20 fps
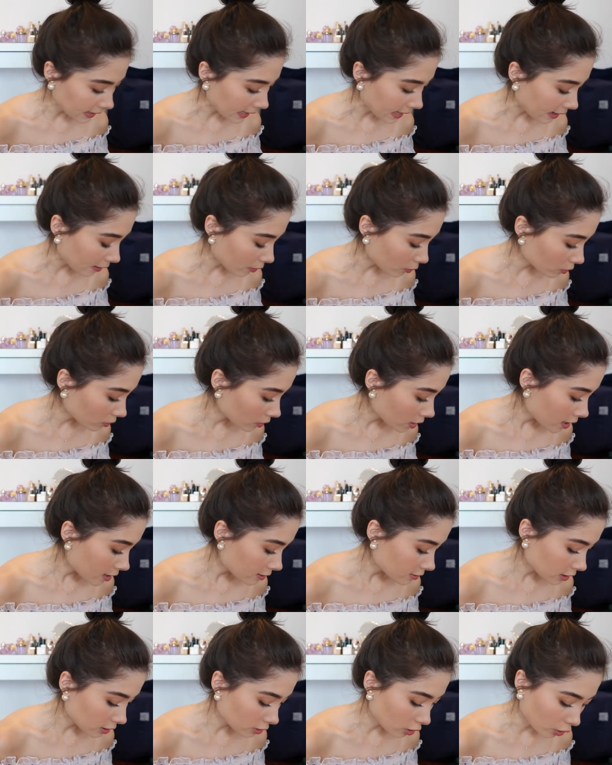แล้ว
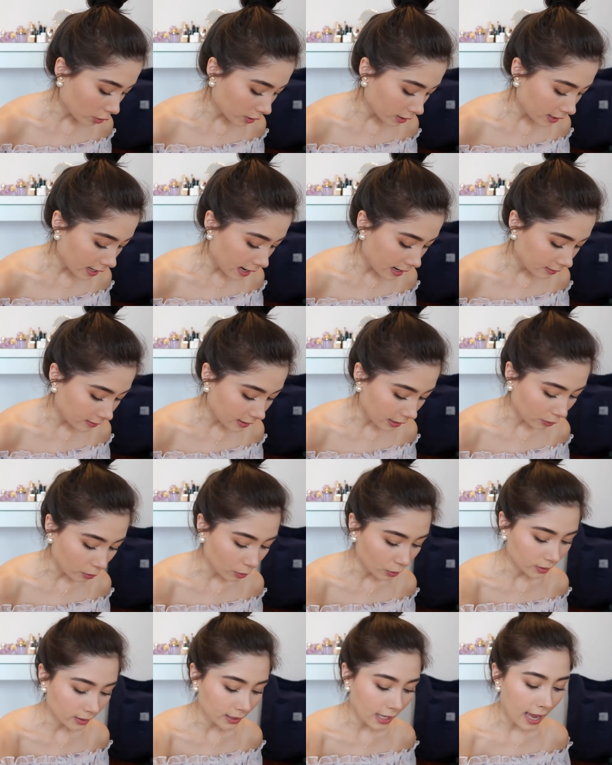จะต่อด้วยการดัด
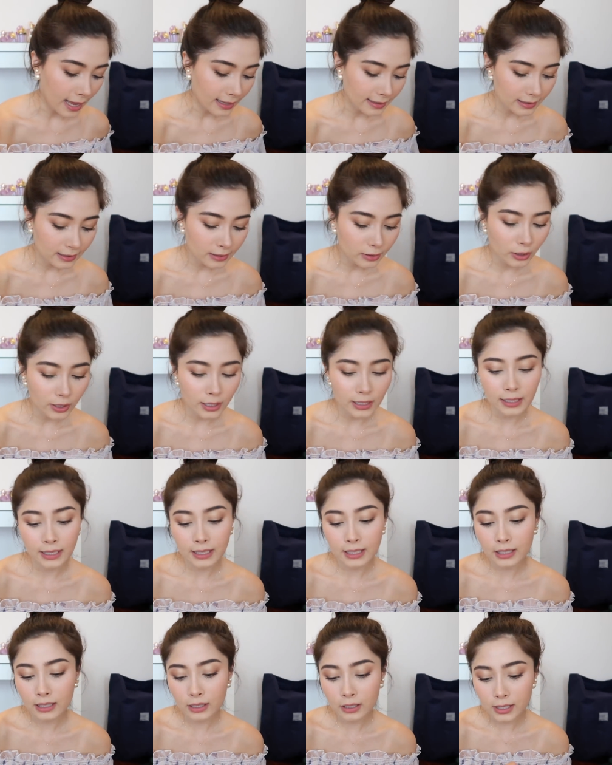ขนตาซึ่งตอนนี้
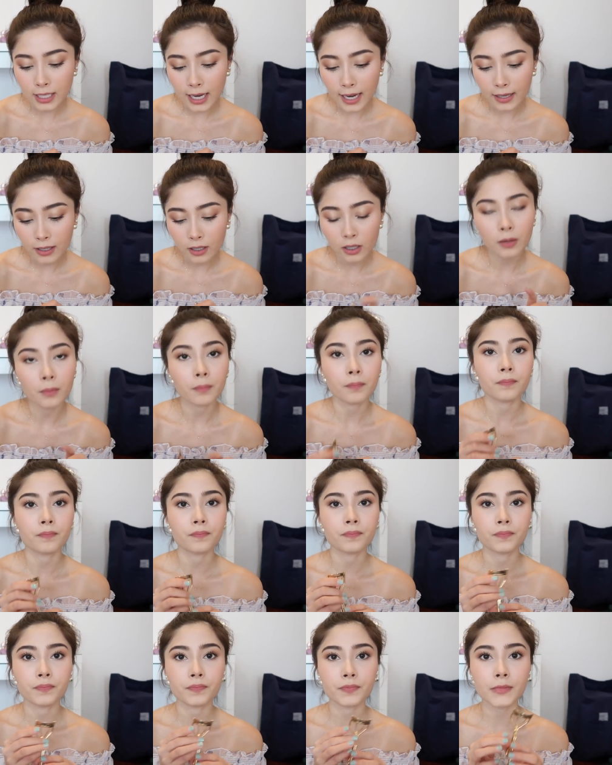นิกกี้ก็ใช้
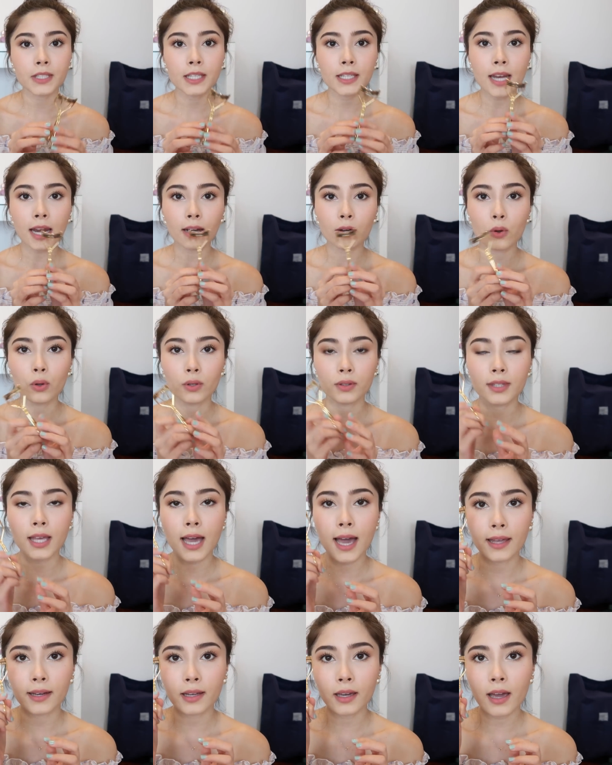ที่ดัดขน
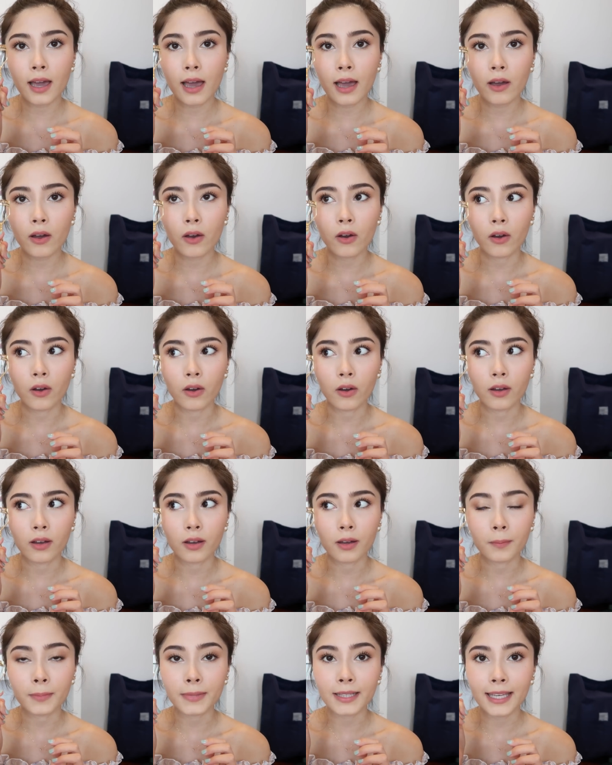ตานะคะของ
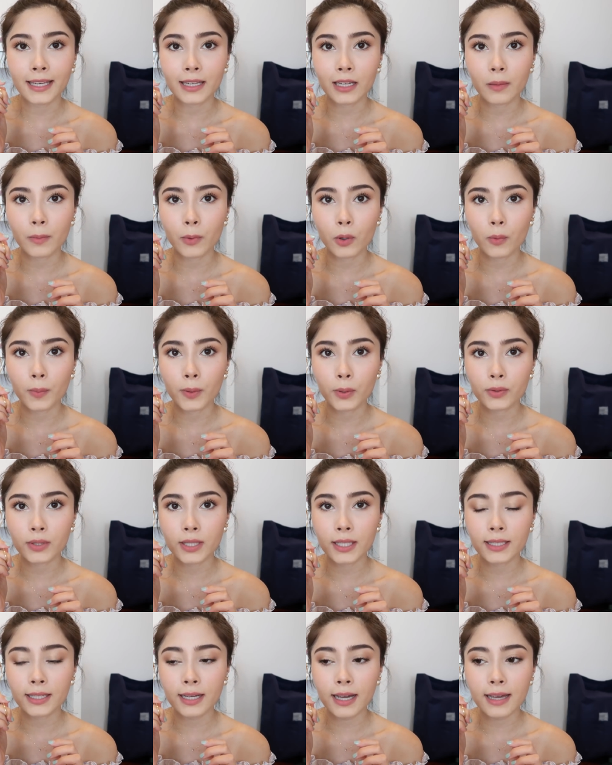Clay Debo
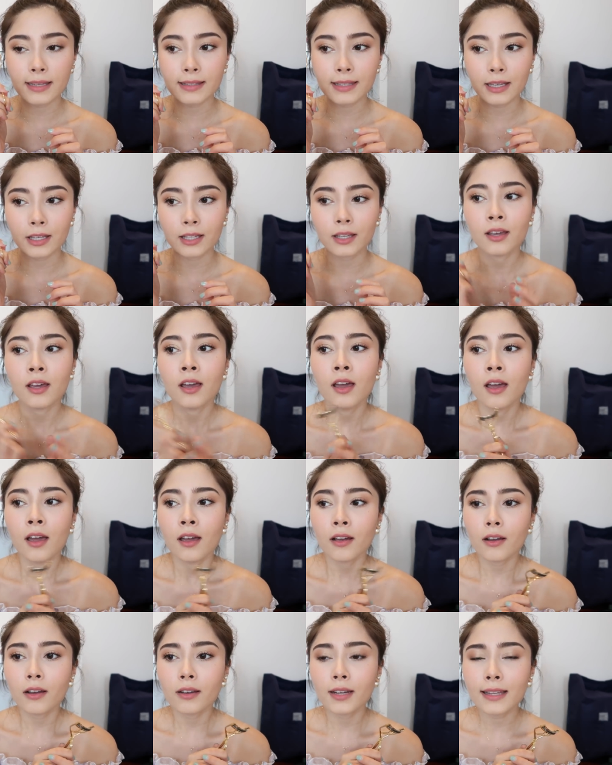Beauty นะคะแต่
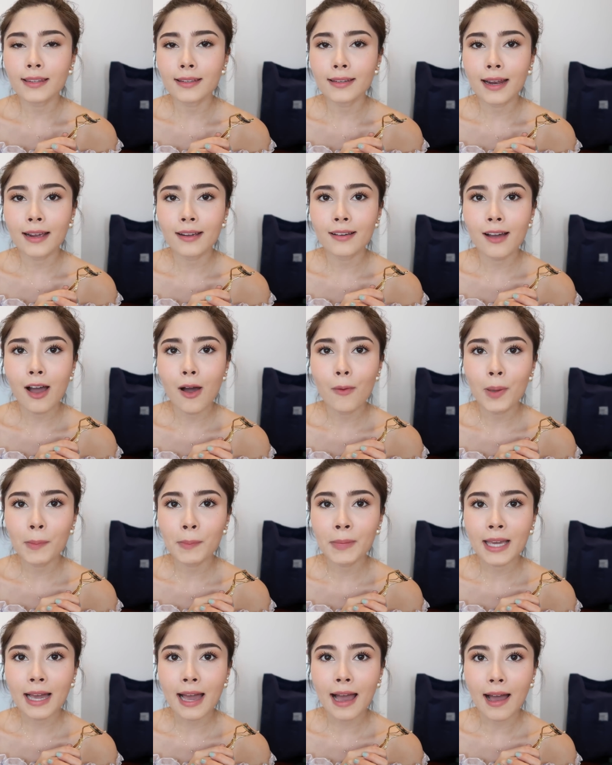ก็น่าเสียดายคือเขาไม่
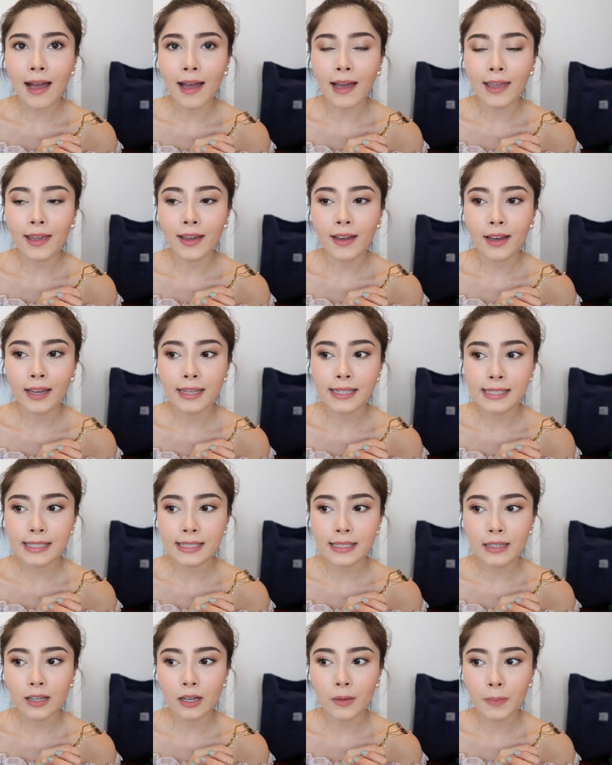มีขายอะค่ะ
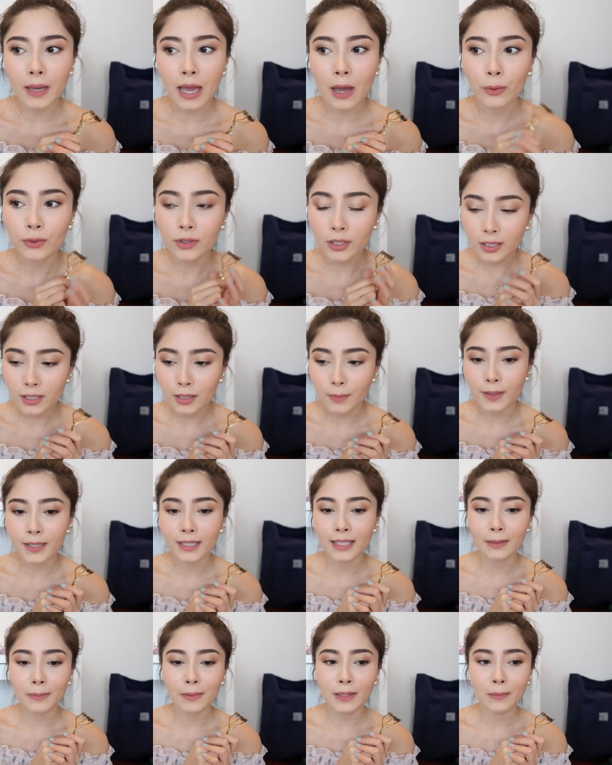ที่เคาน์เตอร์แต่พ
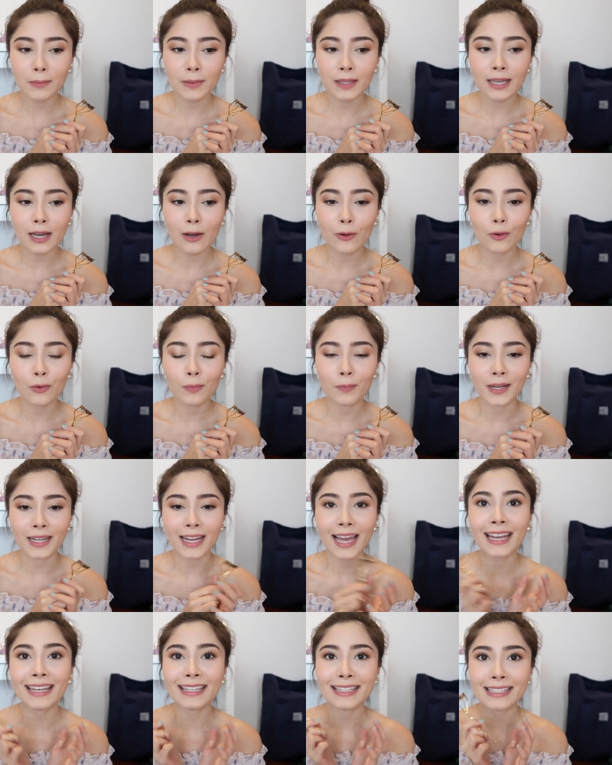อดีพี่ๆเขาเหมือ
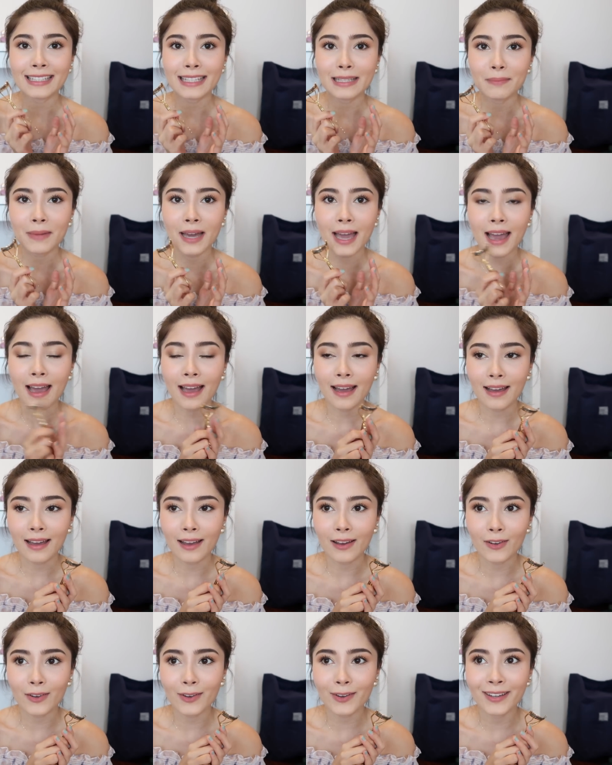นให้นิกกี้มา
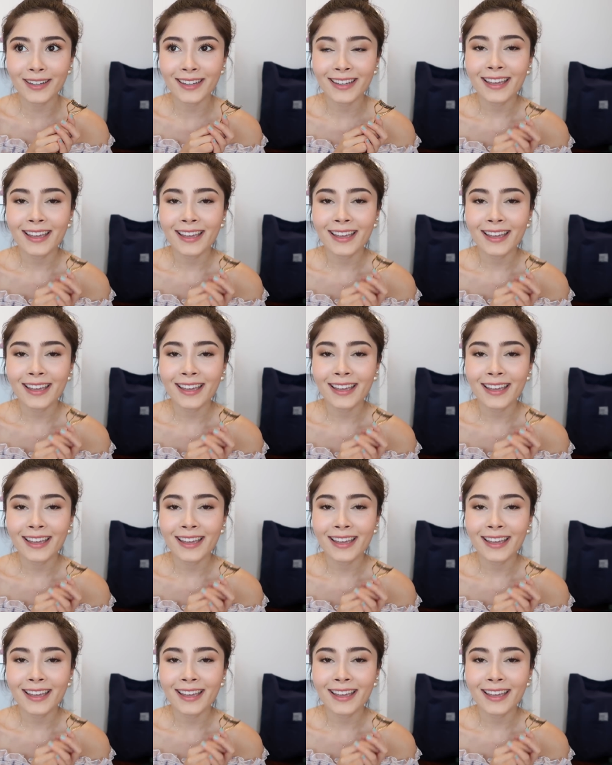ค่ะก็